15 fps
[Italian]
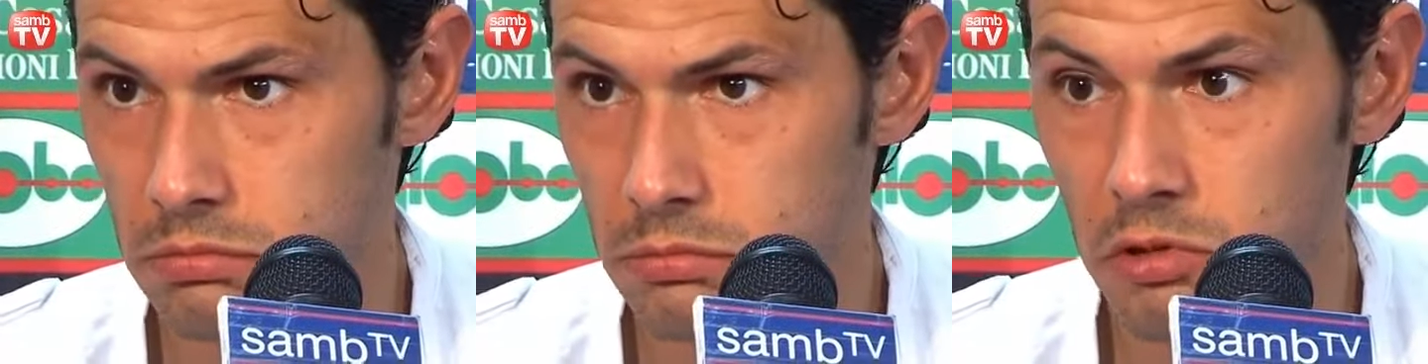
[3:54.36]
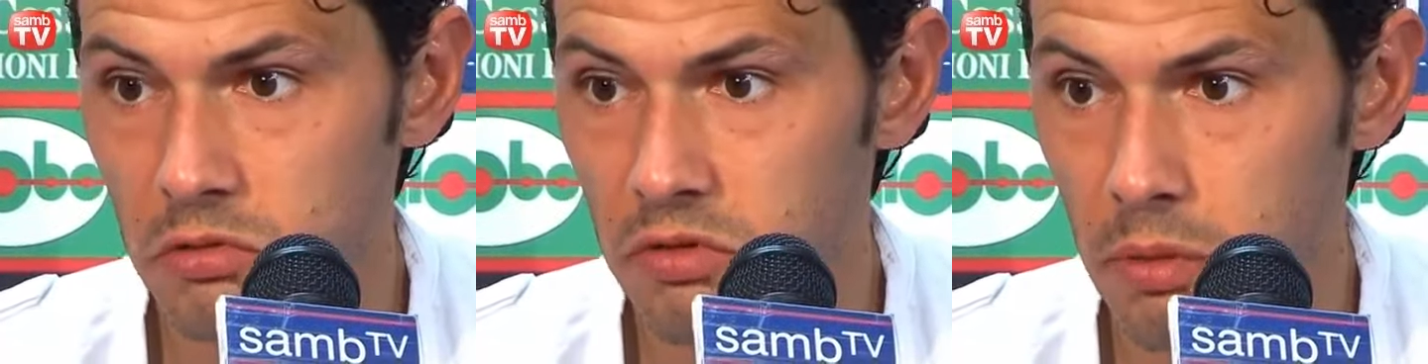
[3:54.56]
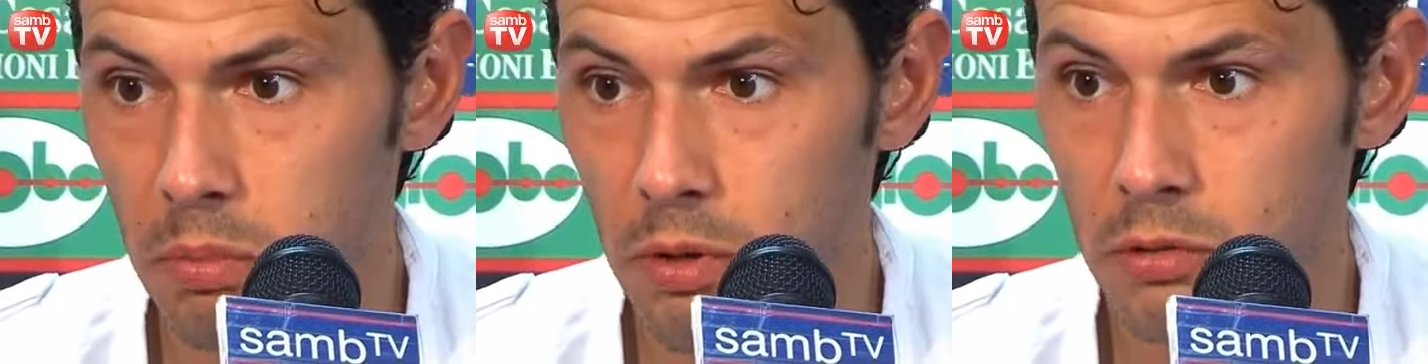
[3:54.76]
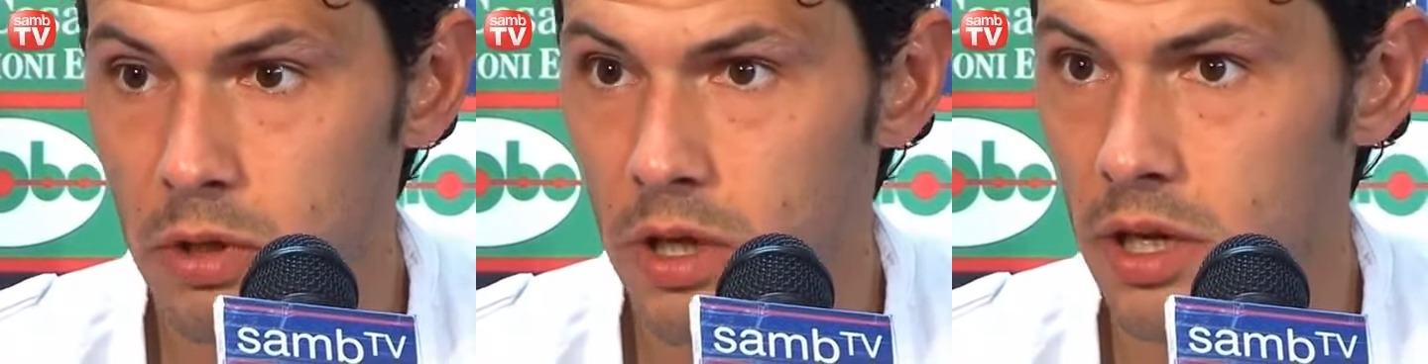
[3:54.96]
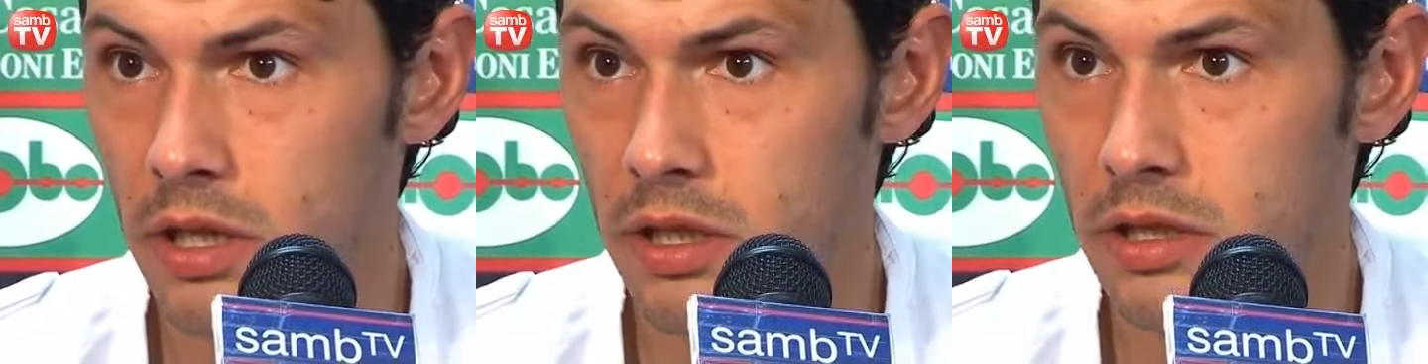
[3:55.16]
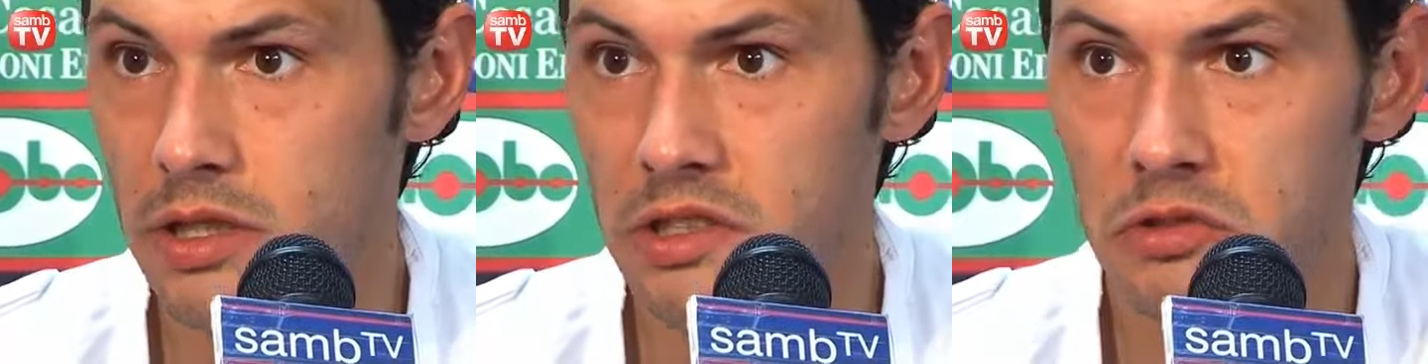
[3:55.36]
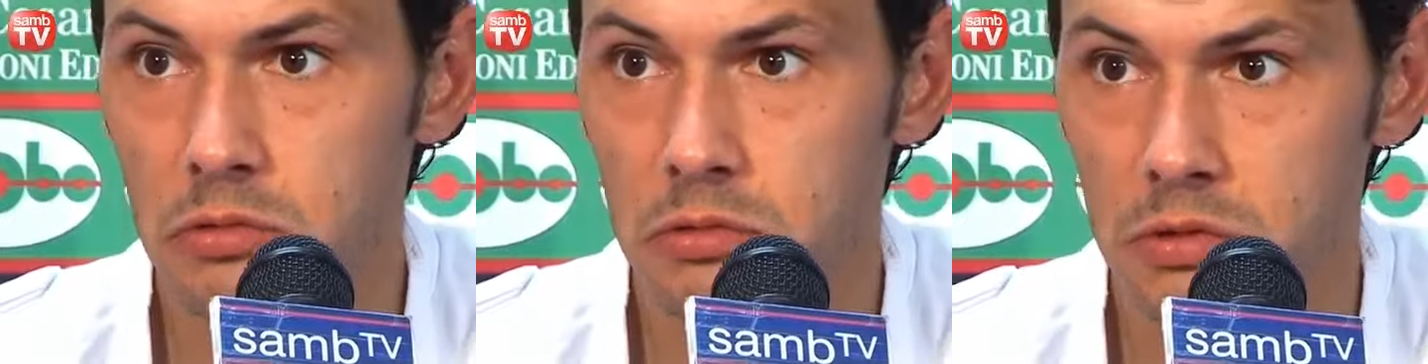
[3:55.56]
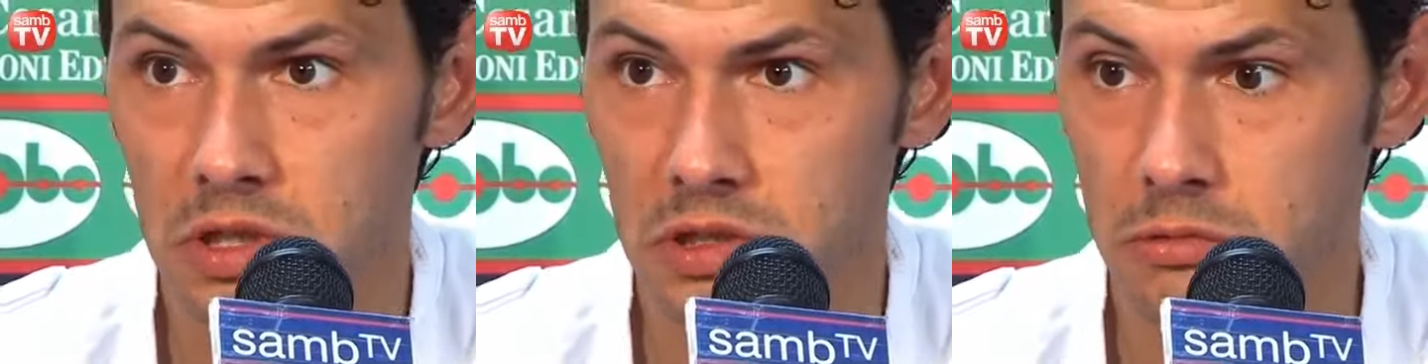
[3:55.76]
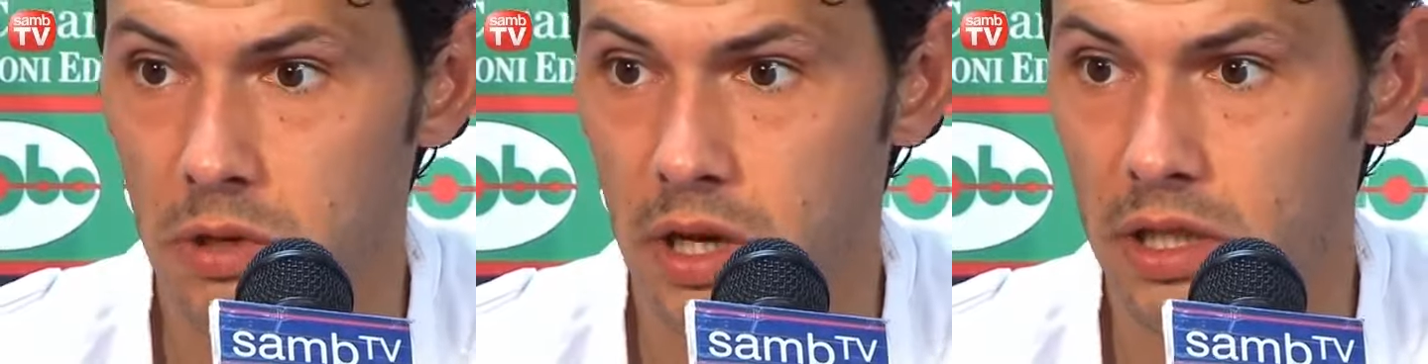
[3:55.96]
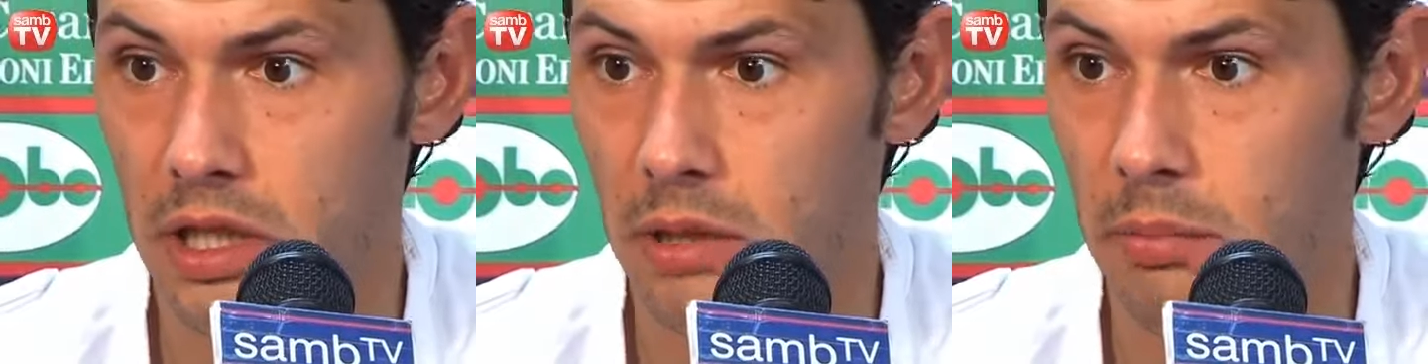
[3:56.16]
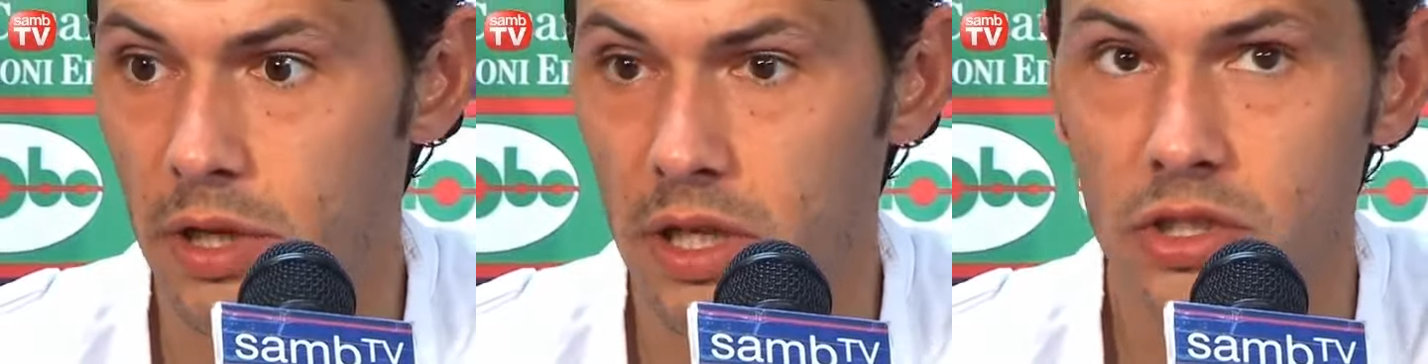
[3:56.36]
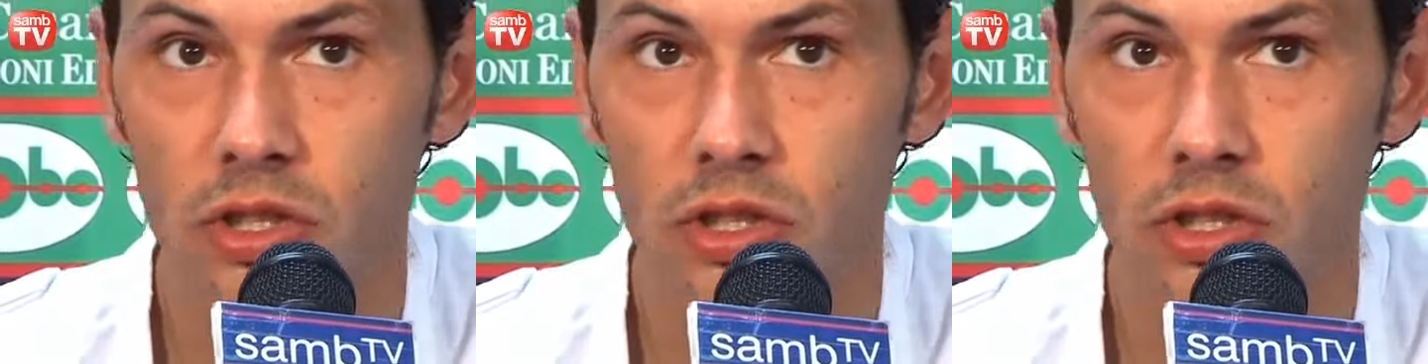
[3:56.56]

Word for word: non fa paura a nessuna squadra perché